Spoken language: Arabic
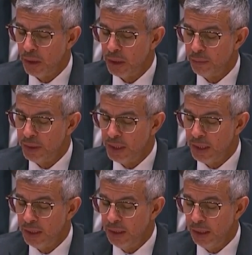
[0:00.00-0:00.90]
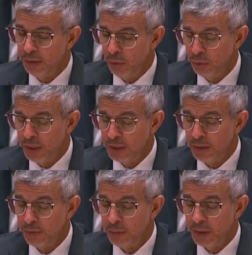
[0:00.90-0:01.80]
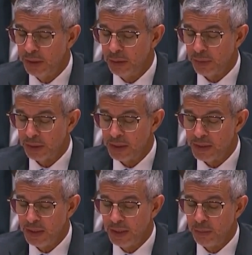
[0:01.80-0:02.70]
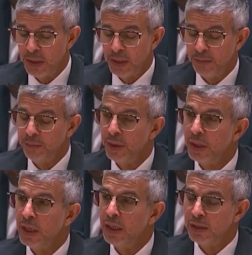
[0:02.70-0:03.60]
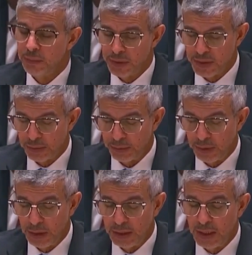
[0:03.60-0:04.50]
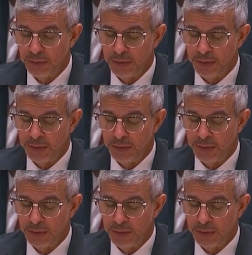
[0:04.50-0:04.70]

ميناء الحديده في البنك المركزي اليمني كي يتم صرفها لكافه